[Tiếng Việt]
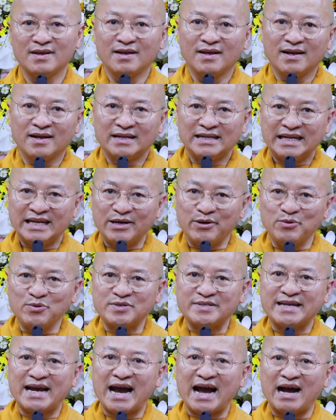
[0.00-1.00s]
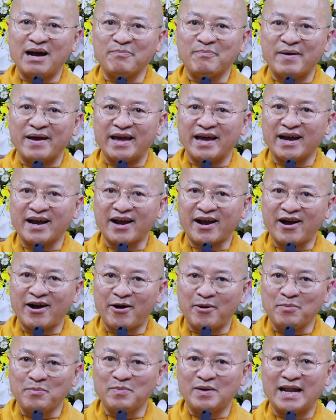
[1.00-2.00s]
Nếu cha mẹ
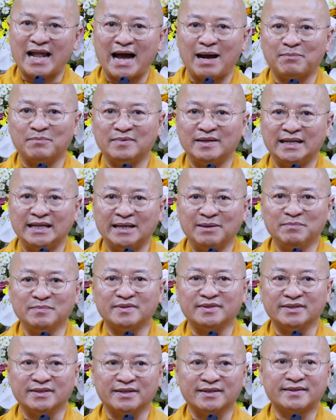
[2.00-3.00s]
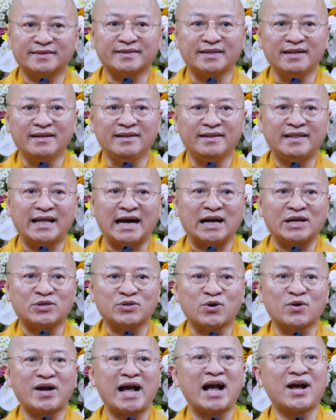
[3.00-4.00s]
không làm điểm tựa tinh thần
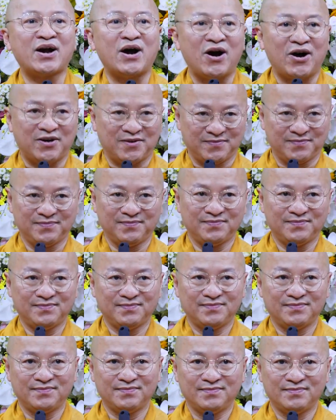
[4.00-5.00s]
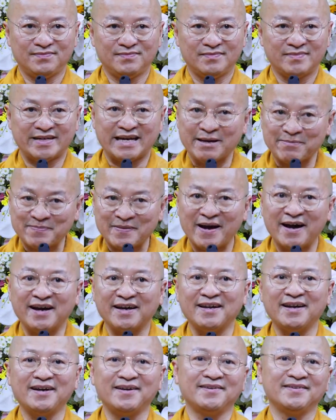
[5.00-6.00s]
cho các con kịp thời
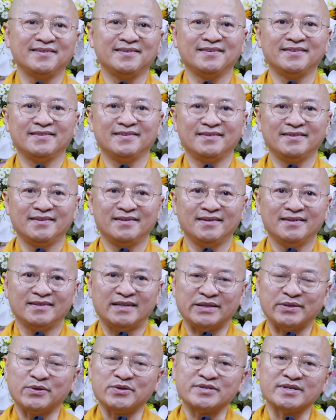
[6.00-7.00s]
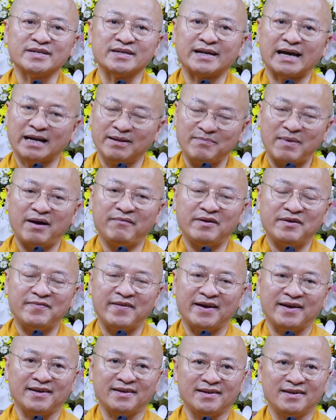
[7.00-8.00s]
đó, thì tôi xin cảnh báo quý
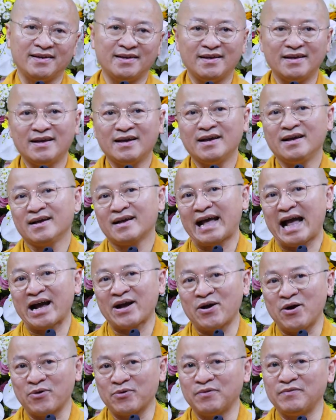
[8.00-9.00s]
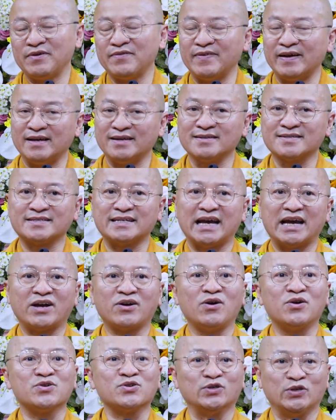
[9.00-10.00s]
vị, các con của quý vị sẽ
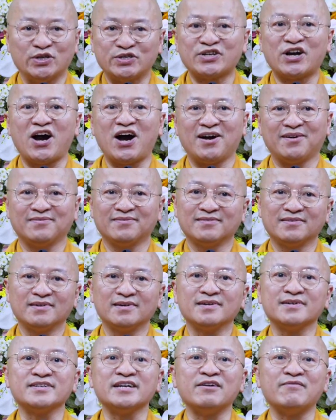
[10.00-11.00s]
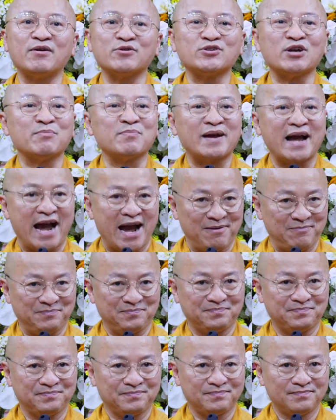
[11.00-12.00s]
có rủi ro rơi vào trầm cảm.
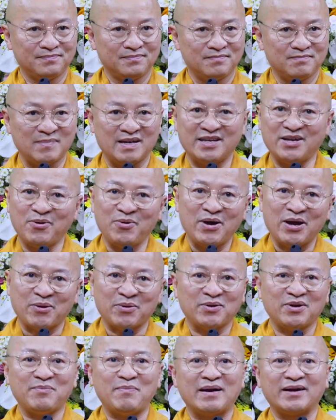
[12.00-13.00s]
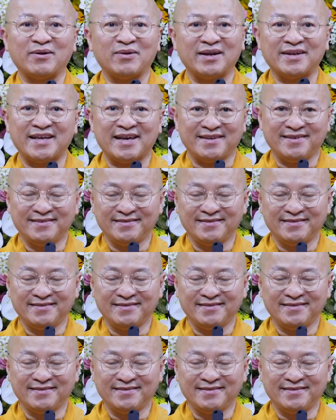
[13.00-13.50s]
Mà dấu hiệu của nó ban đầu là gì?